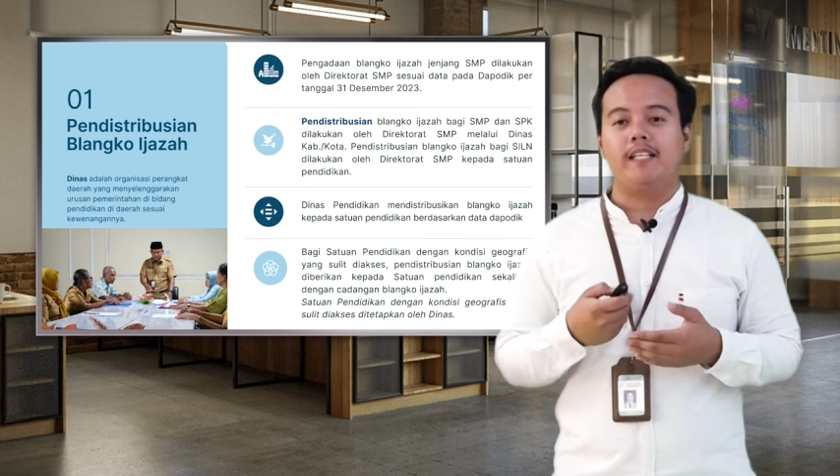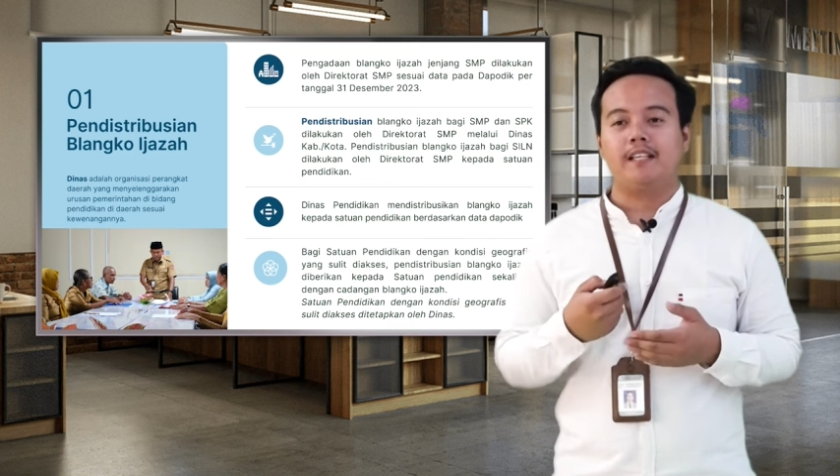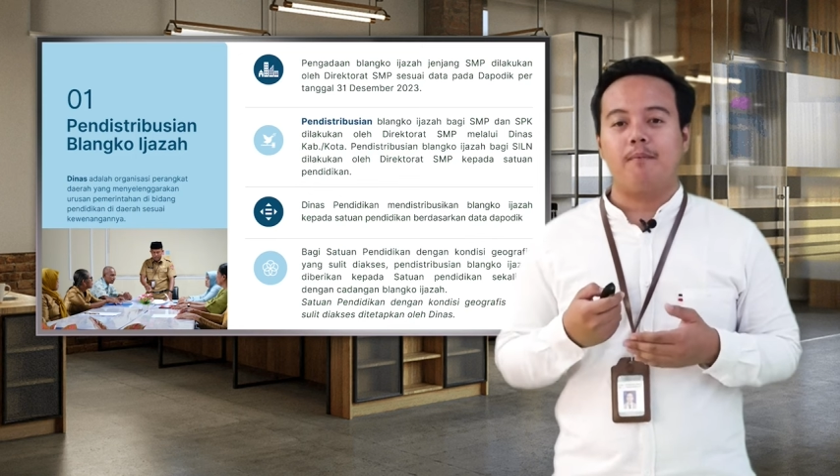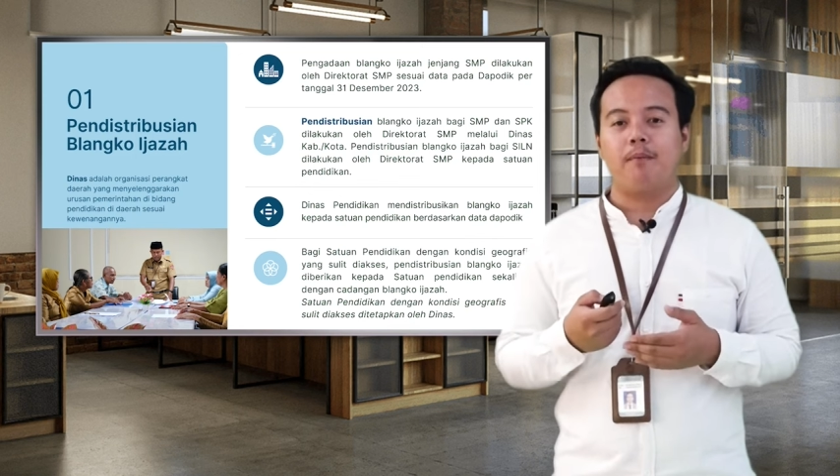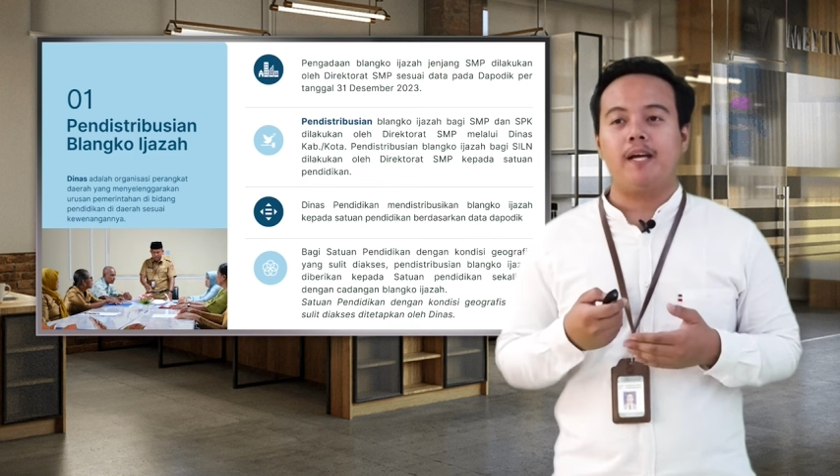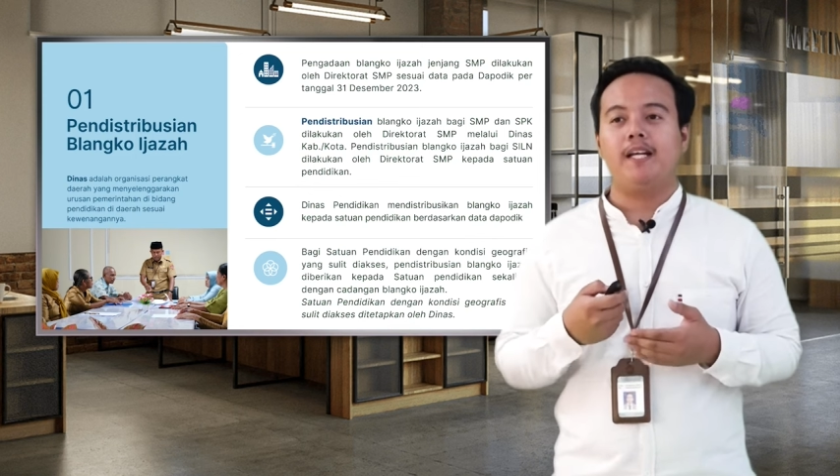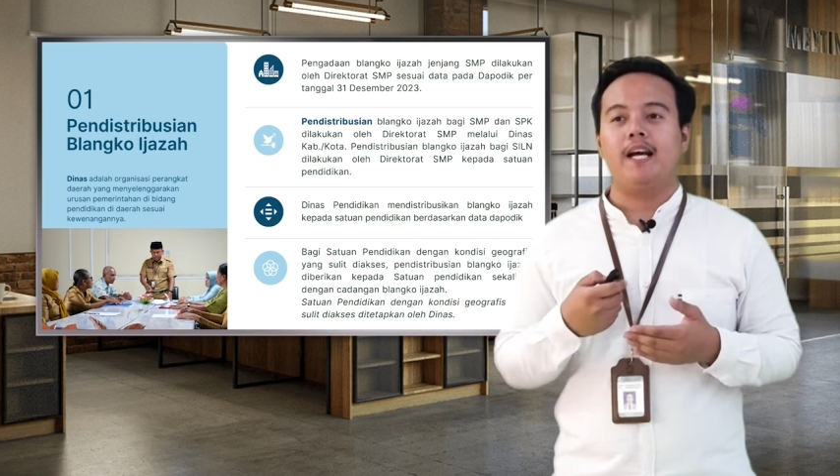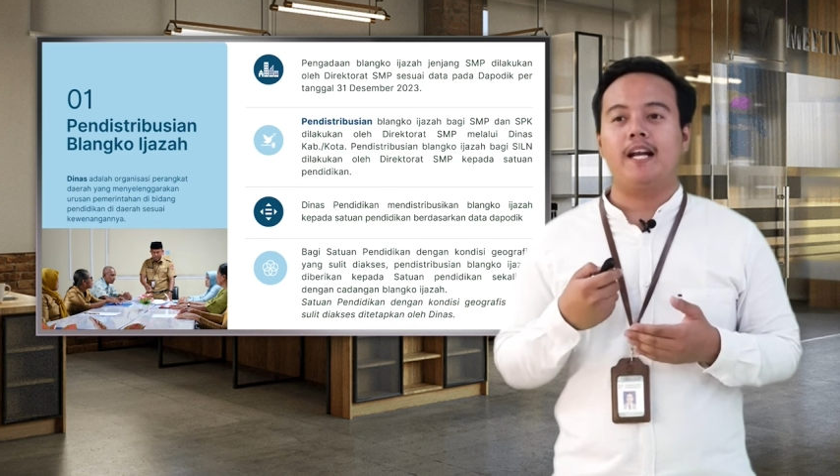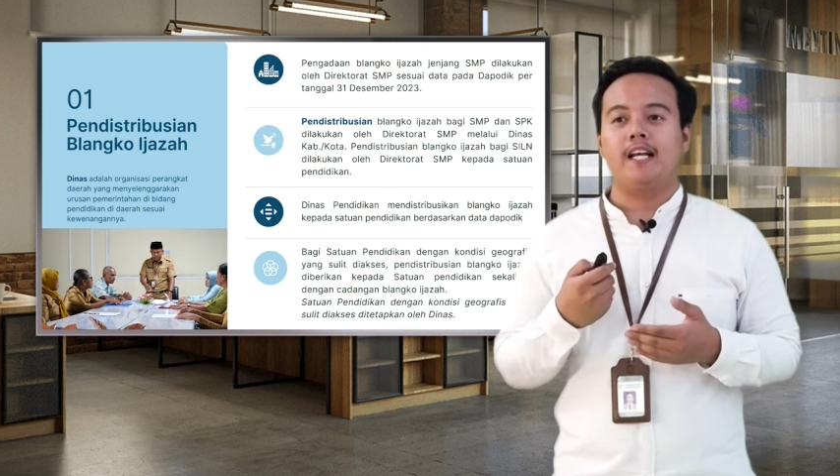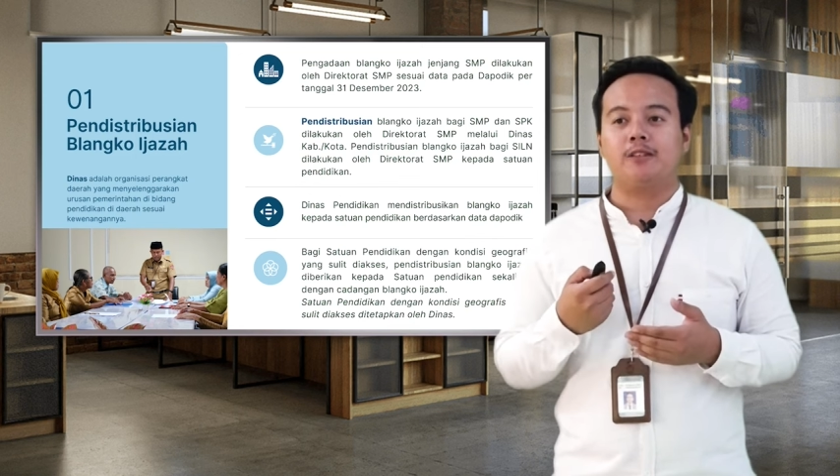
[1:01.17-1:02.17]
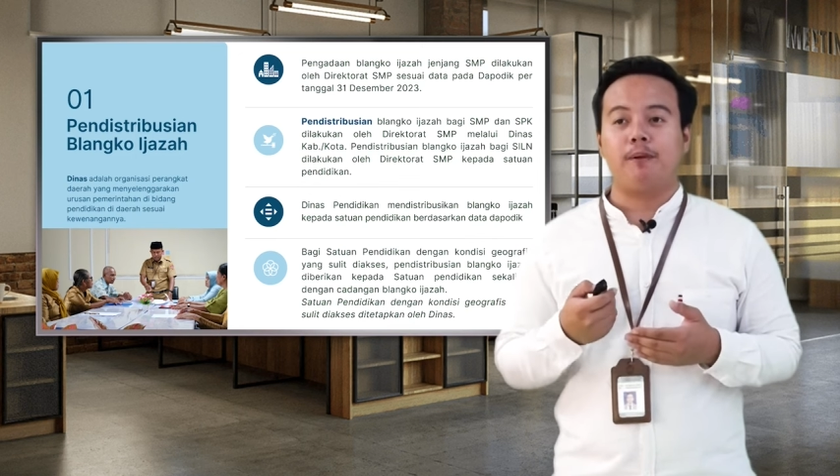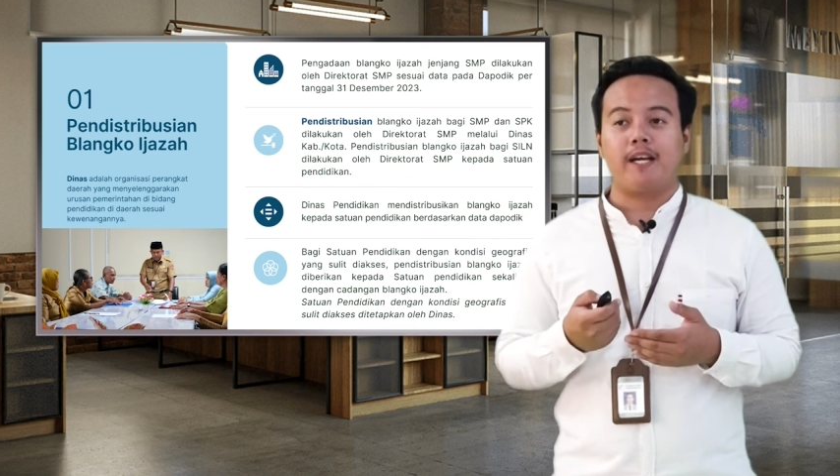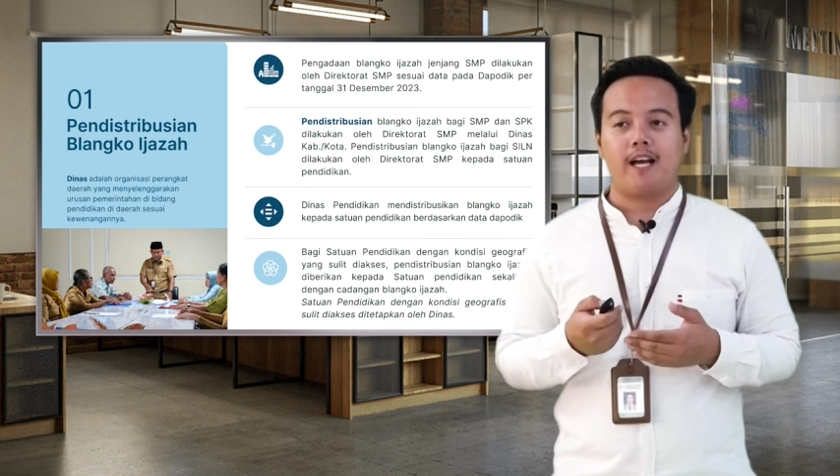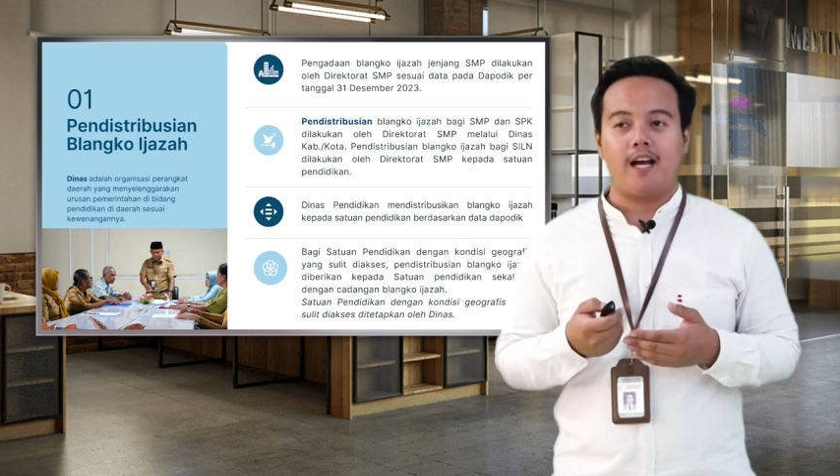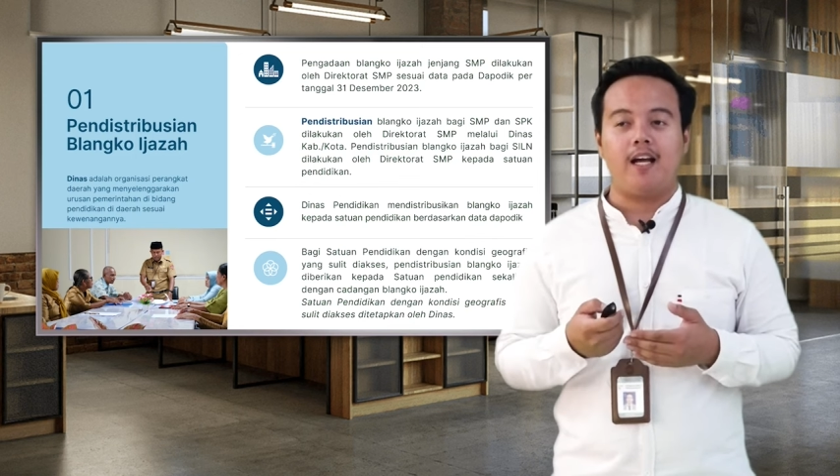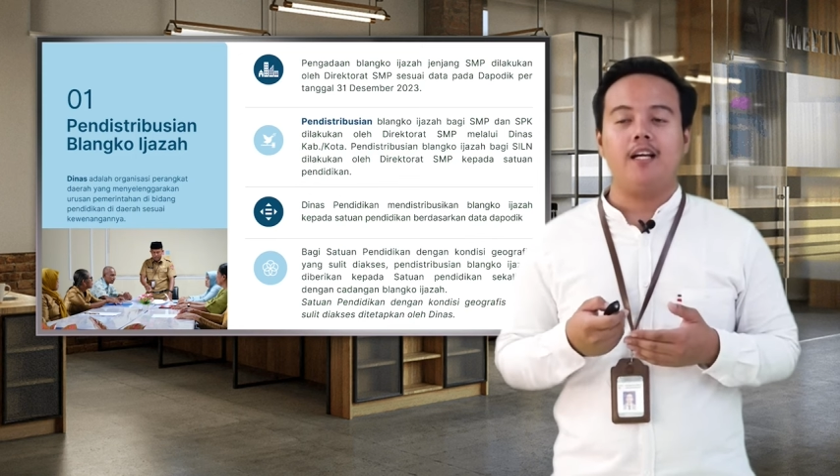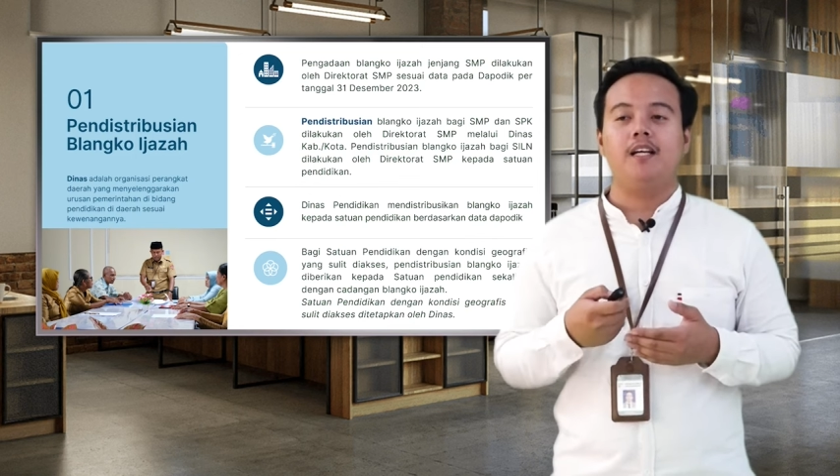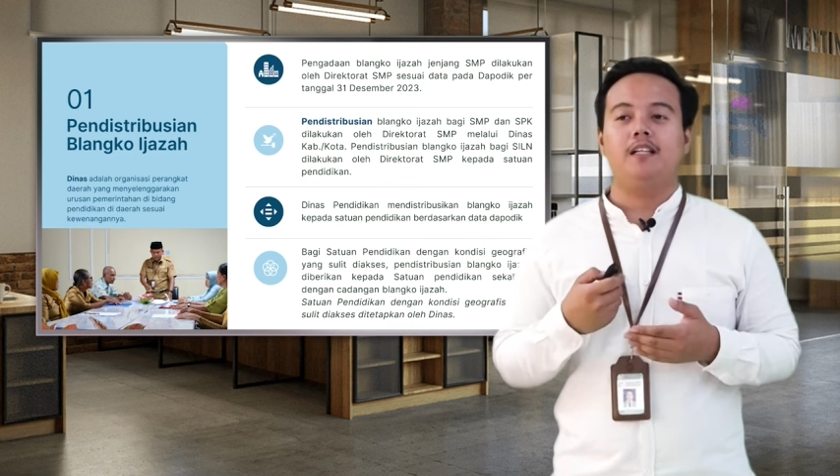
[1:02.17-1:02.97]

SMP dan SPK